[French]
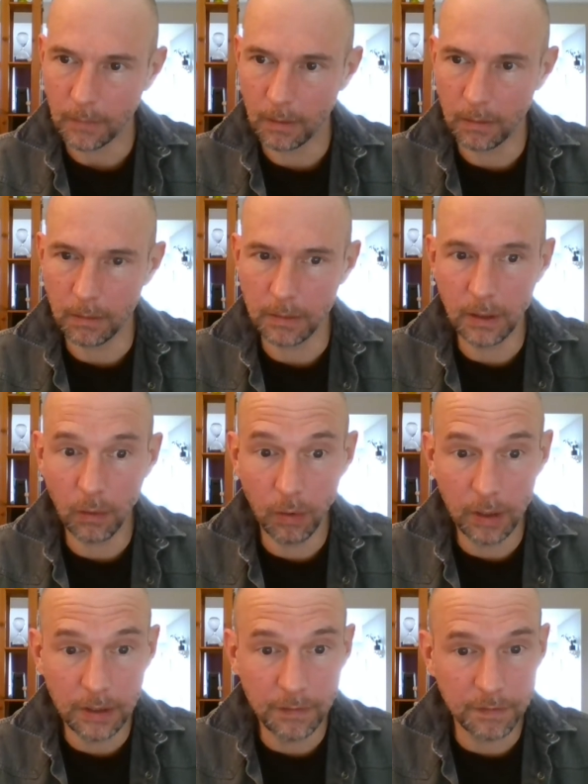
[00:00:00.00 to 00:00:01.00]

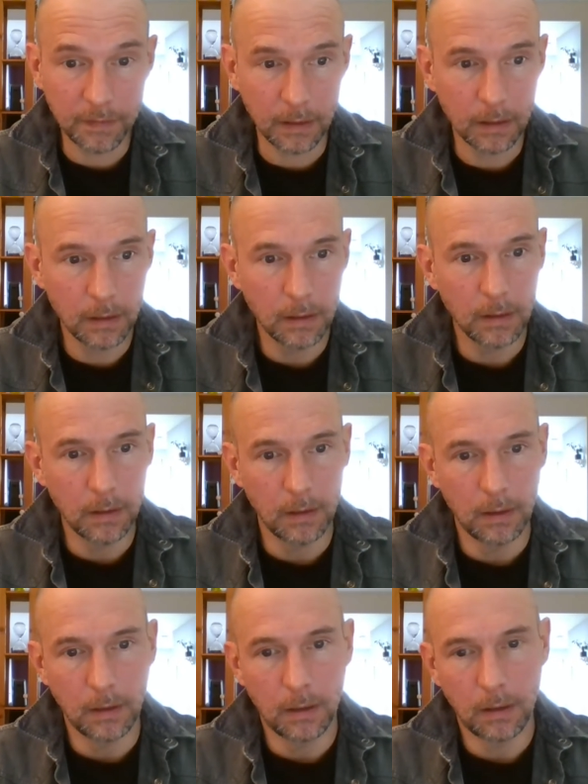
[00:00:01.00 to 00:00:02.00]
hiéroglyphes
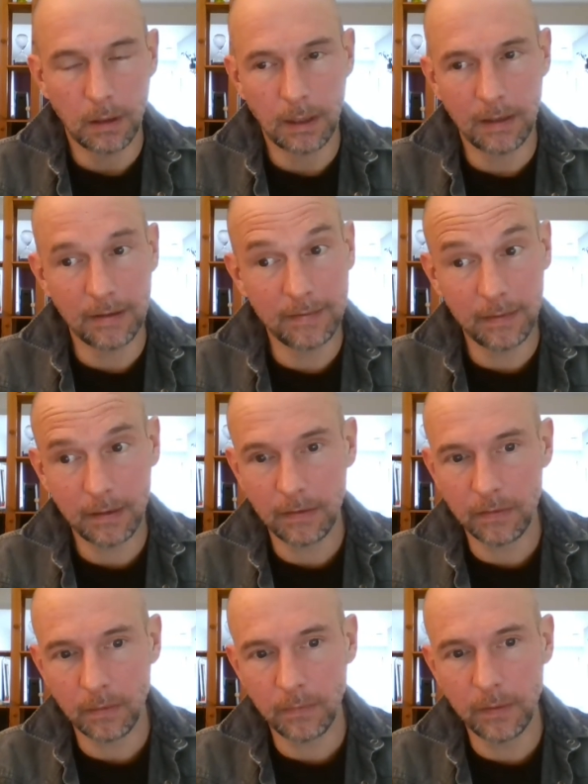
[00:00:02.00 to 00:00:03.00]
assez
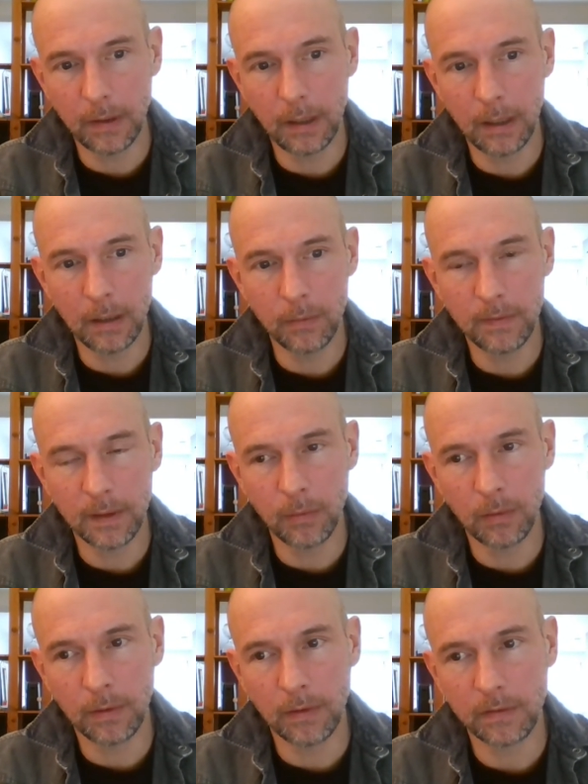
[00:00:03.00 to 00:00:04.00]
récentes, celle-là,
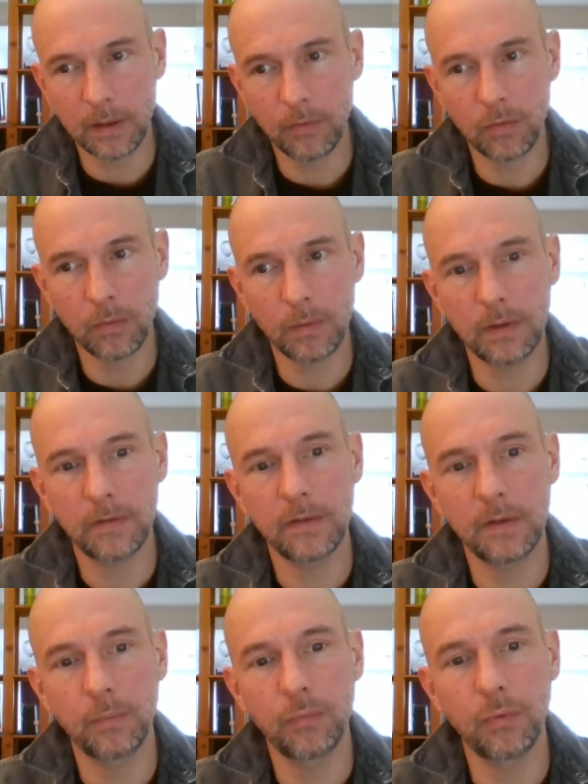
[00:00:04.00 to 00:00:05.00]
notamment une inscription qui
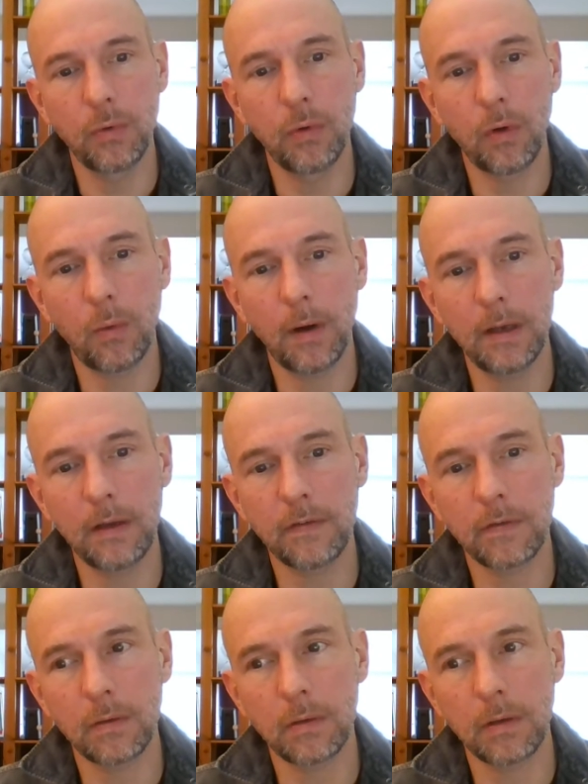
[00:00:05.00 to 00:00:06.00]
stipule le roi
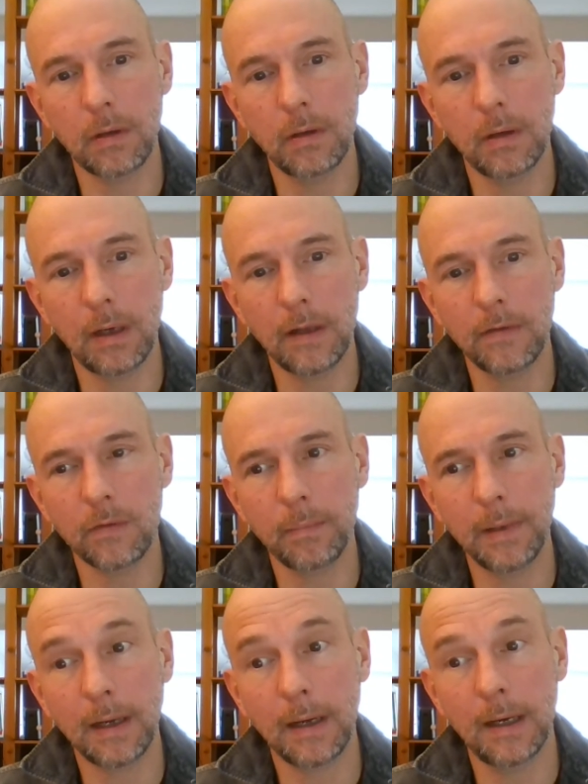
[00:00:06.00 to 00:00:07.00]
Alexandre à son
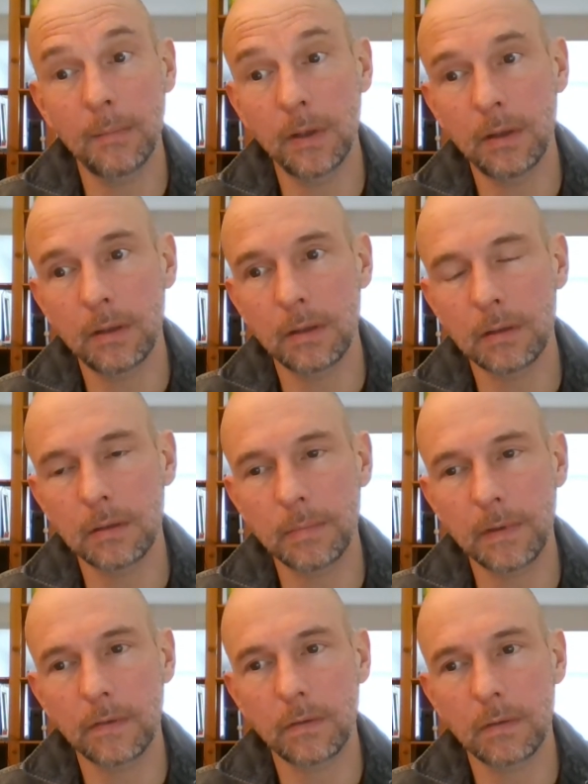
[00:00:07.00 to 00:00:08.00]
père Amon, hein,
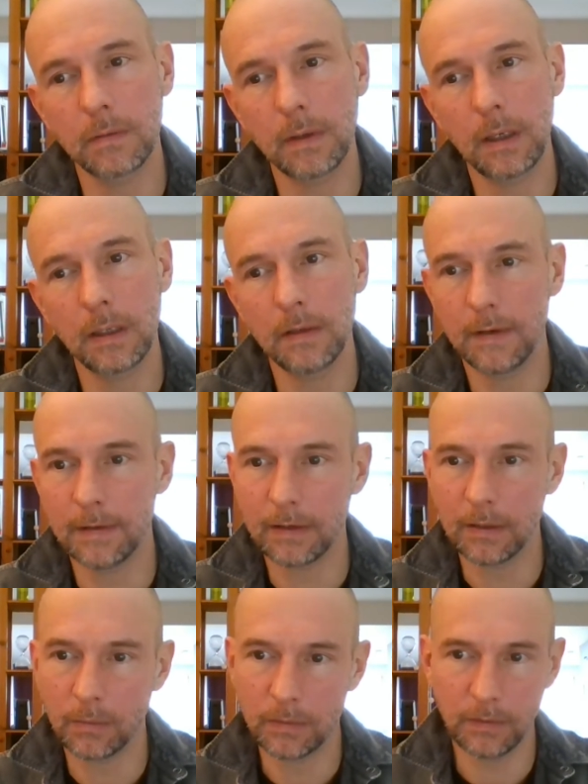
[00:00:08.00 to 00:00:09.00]
parce que voilà, il va être
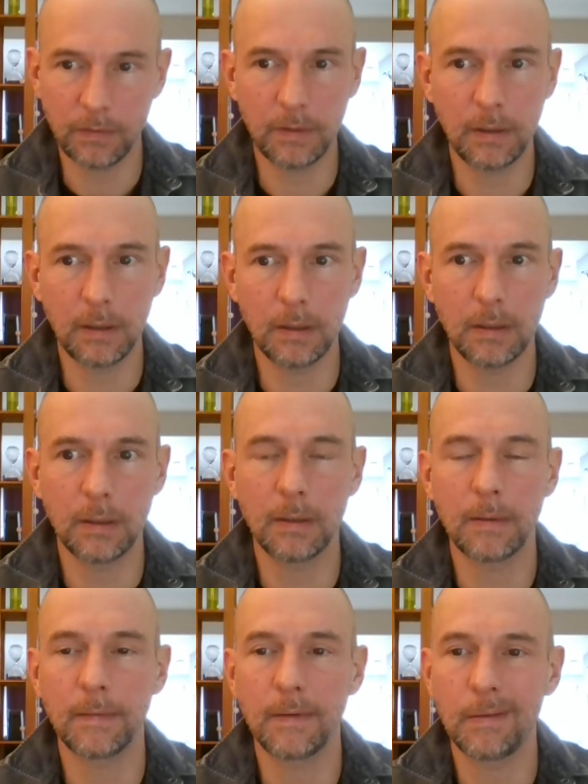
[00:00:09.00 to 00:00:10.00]
identifié à
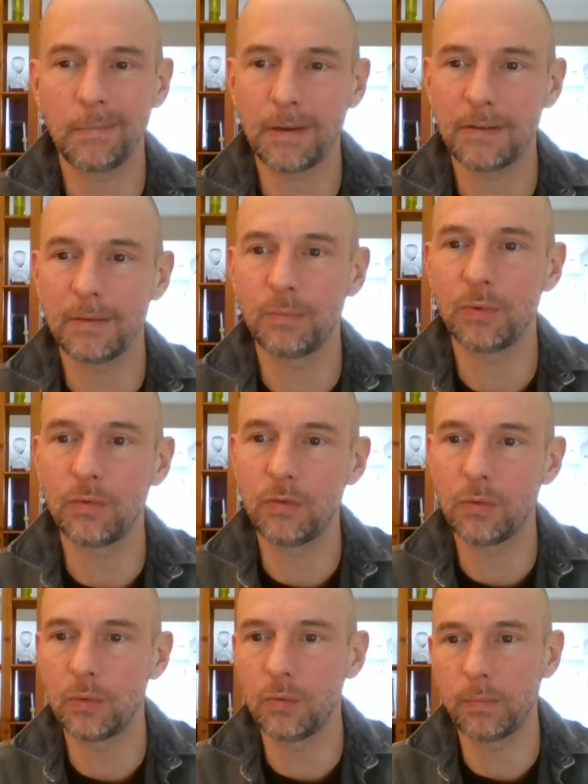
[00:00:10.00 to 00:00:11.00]
un des principaux
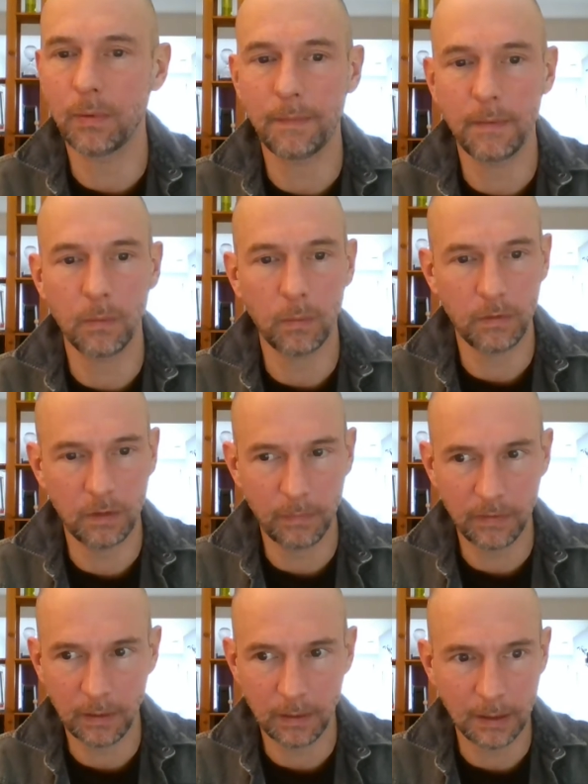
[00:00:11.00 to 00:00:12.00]
dieux du panthéon
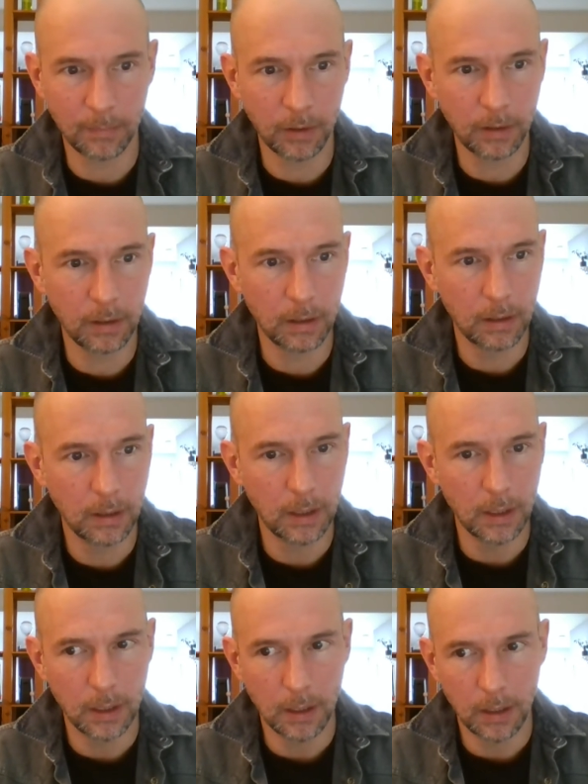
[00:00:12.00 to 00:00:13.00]
égyptien, Amon
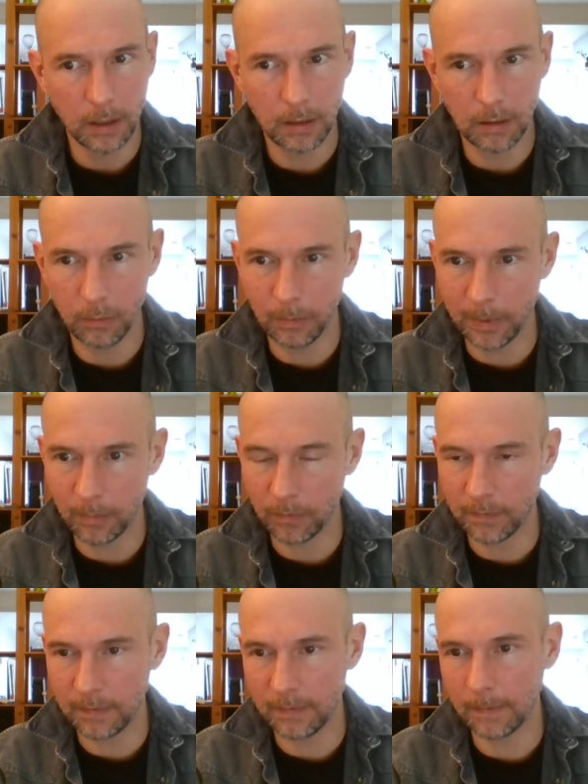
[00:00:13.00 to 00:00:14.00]
qui est lui-même, on
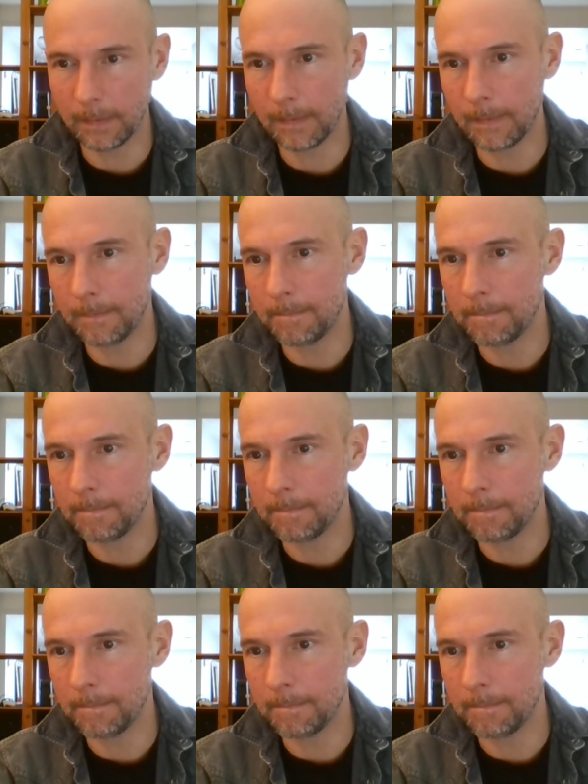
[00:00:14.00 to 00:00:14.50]
va dire, euh,